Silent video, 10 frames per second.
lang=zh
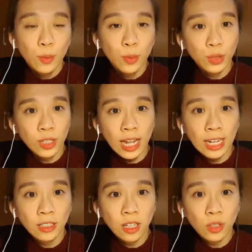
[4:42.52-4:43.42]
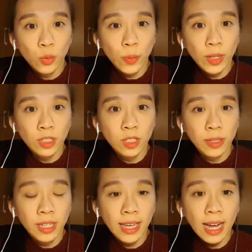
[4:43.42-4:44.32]
不知道它这到底会变成什
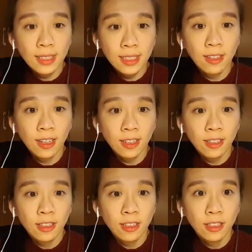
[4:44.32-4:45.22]
么样的样子呢？